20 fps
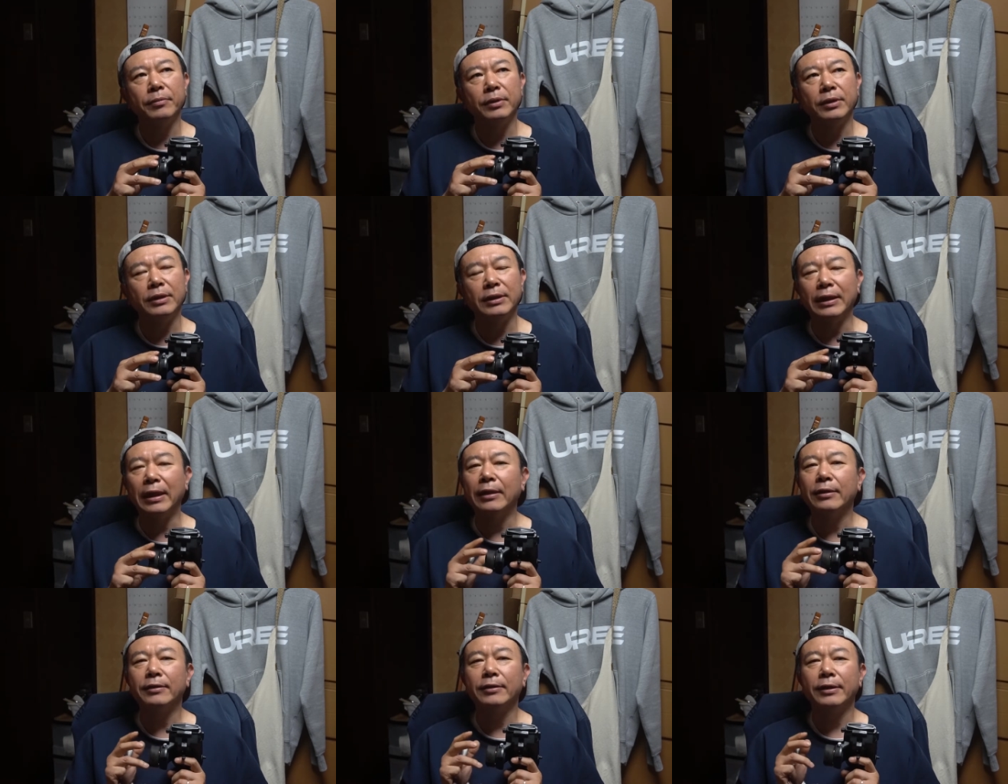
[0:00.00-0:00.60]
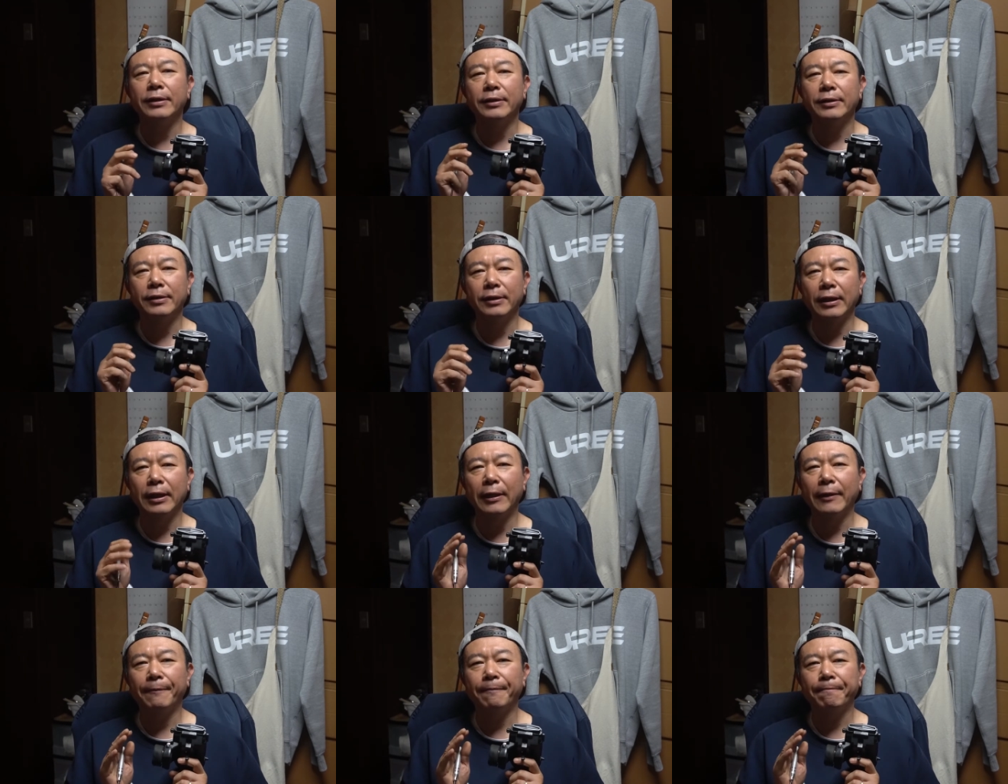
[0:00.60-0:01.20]
いたんです
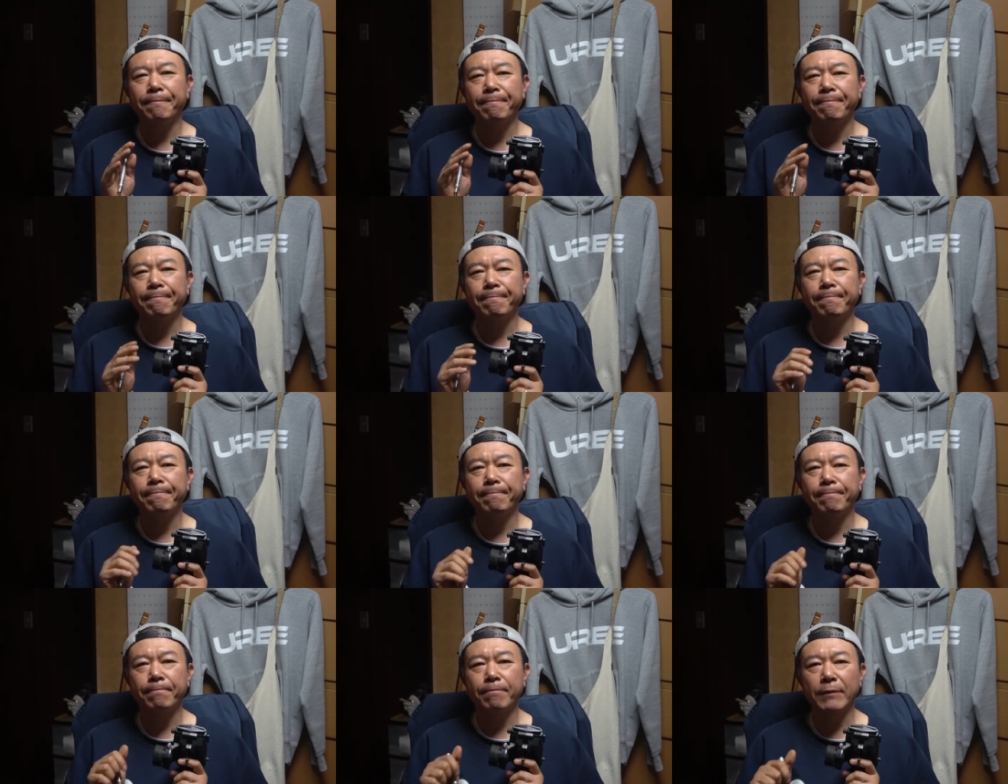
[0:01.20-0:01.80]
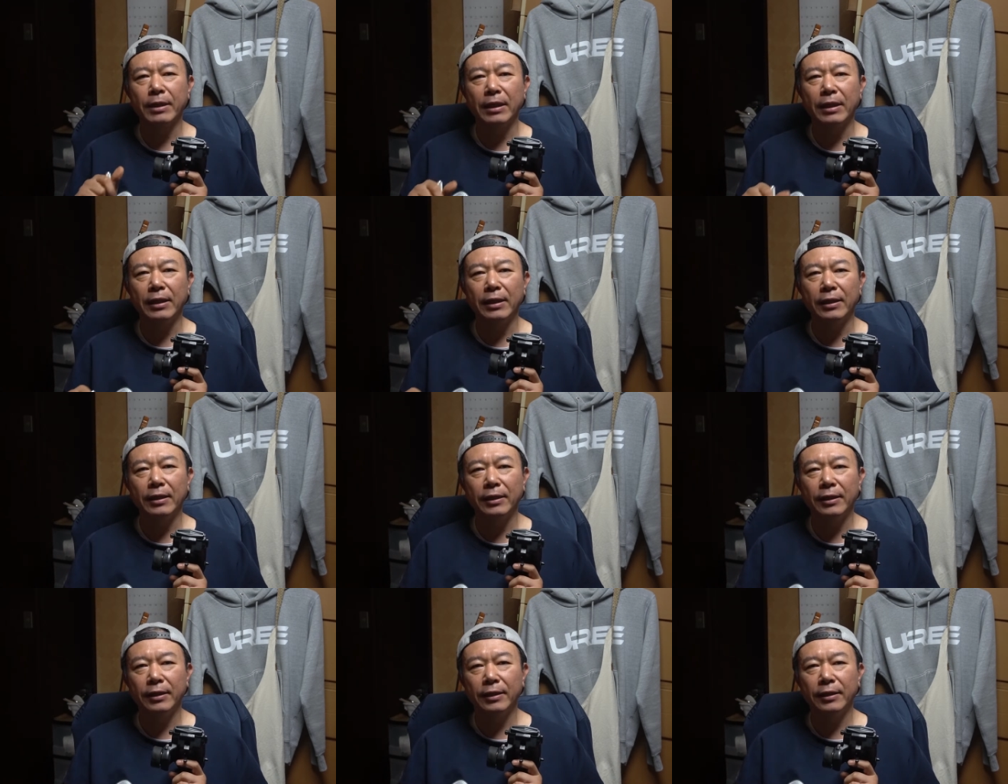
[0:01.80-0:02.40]
が、
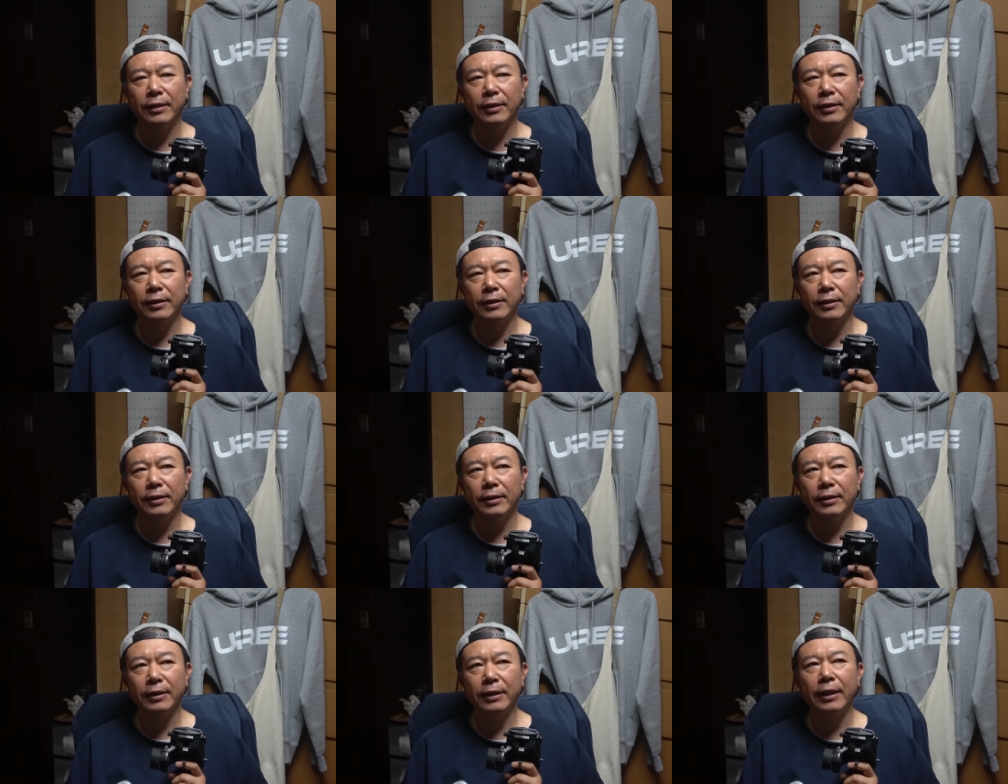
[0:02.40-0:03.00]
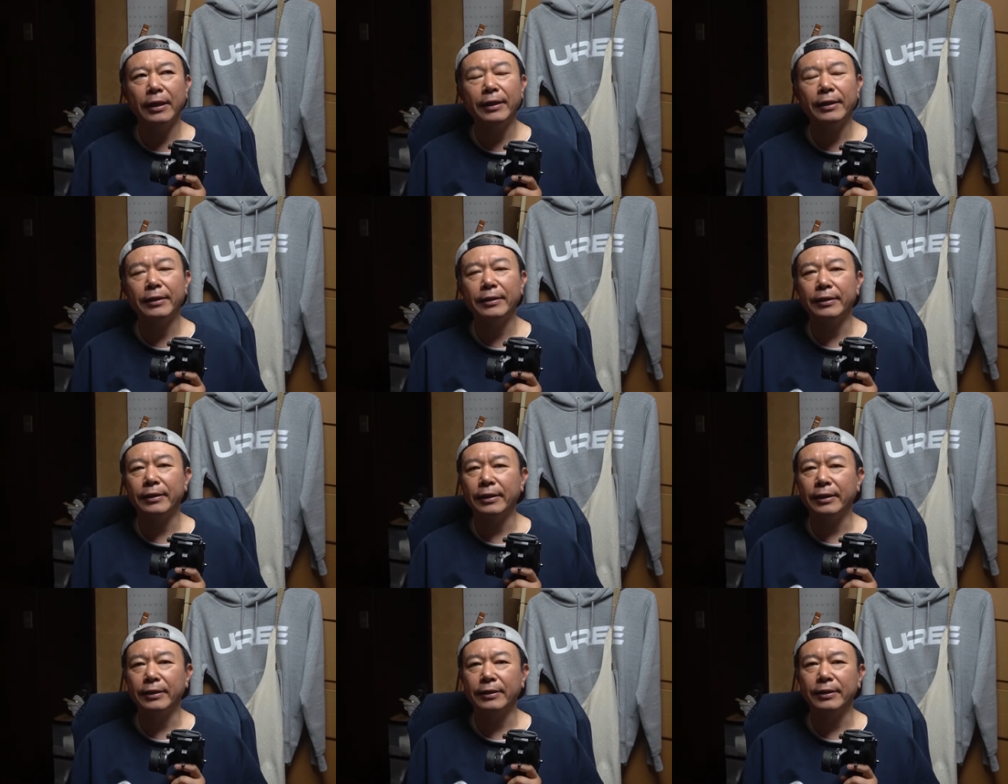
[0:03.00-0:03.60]
えー、帰っ
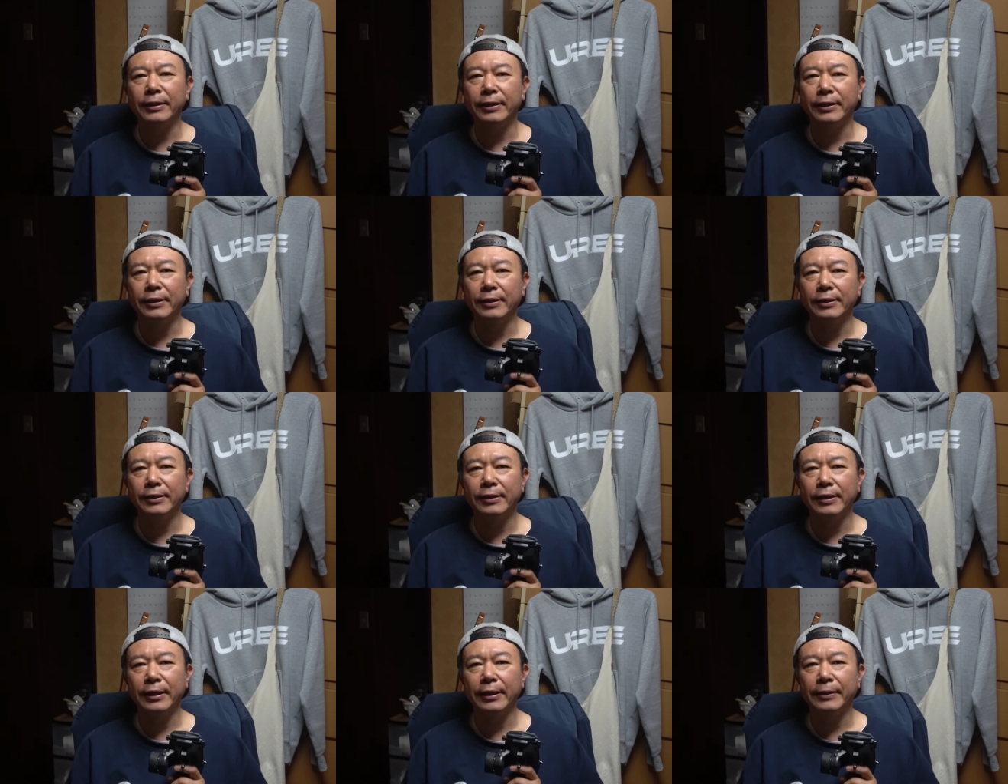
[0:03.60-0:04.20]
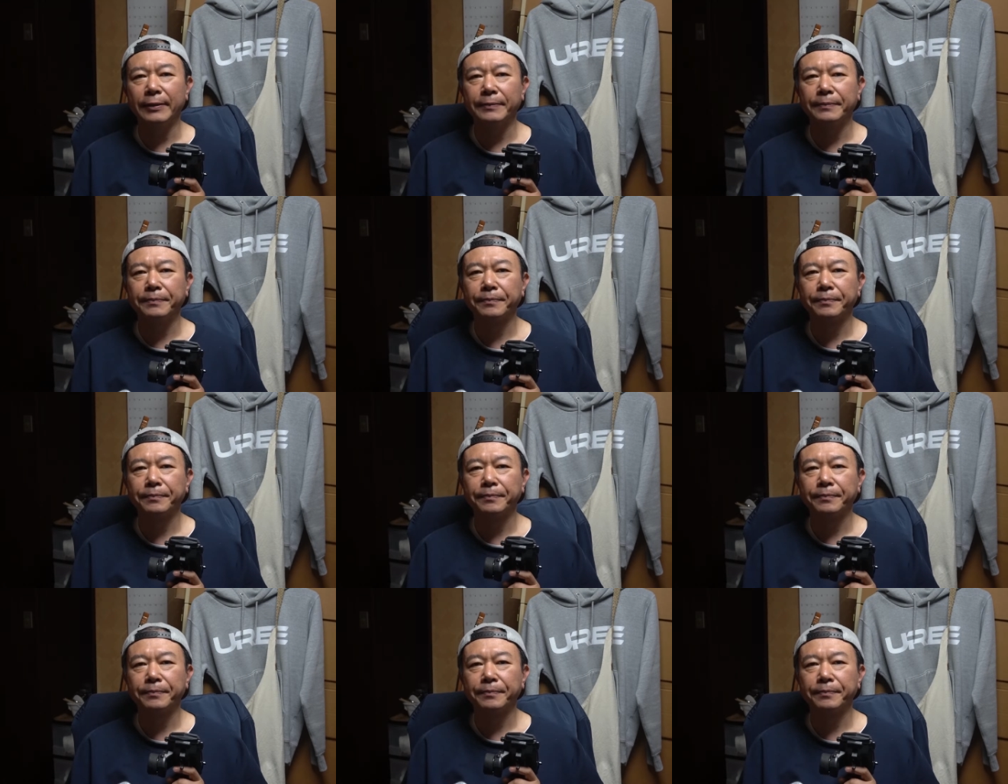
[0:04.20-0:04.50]
てきてですね、